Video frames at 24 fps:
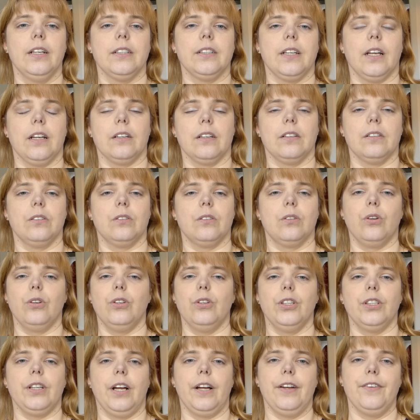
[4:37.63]
Dann
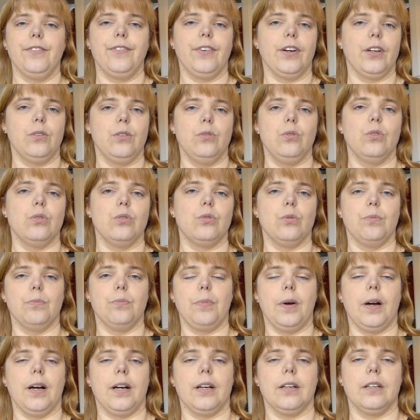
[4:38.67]
könnte ich einfach nur so ein
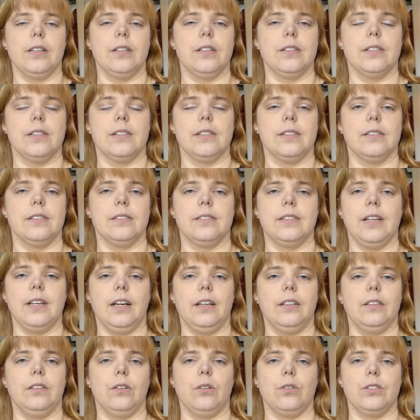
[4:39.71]
paar
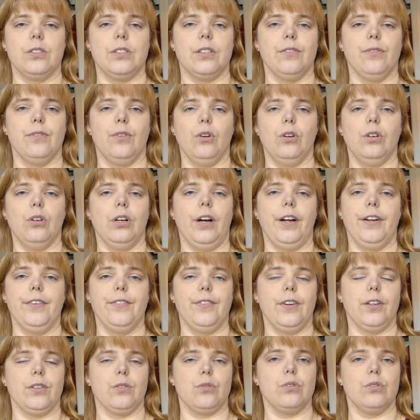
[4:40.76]
Sachen aus der Woche
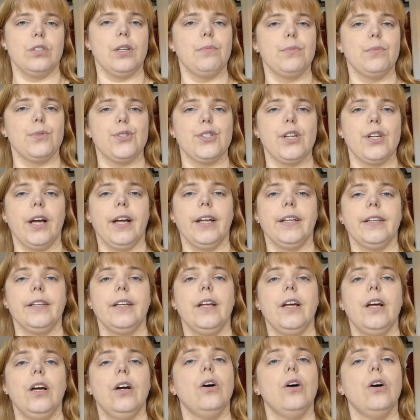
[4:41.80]
einfach zusammenschneiden